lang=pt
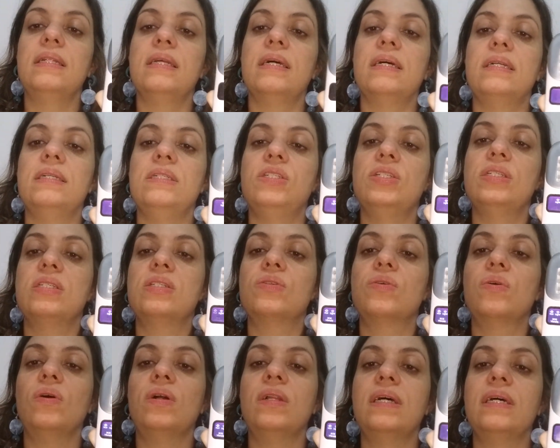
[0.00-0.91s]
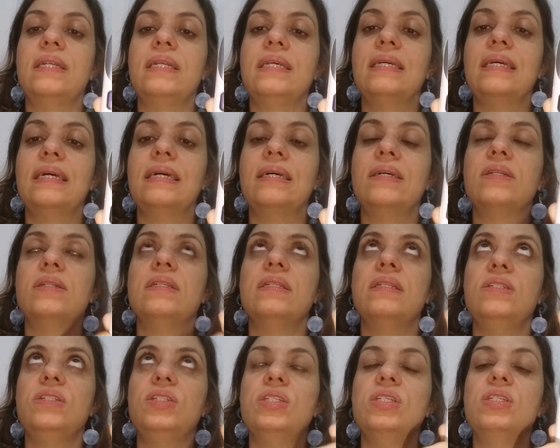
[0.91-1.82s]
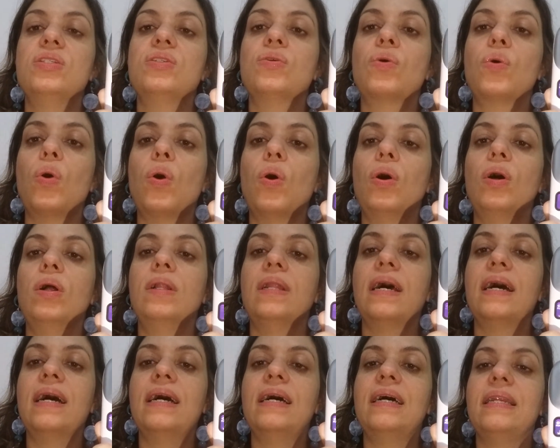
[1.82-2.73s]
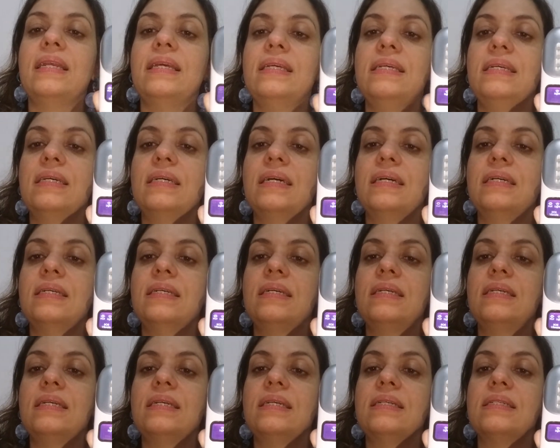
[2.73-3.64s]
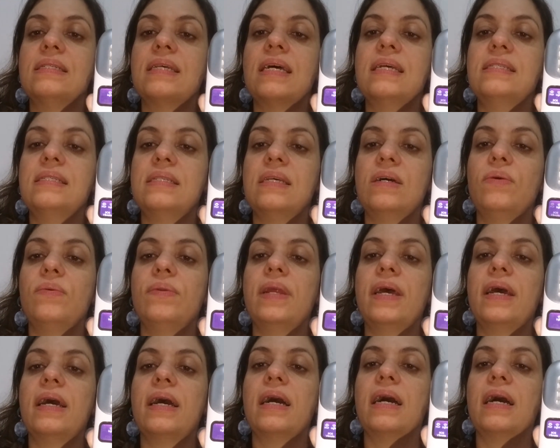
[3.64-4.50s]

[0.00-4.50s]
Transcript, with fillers: Na descolaria, descolarização, né?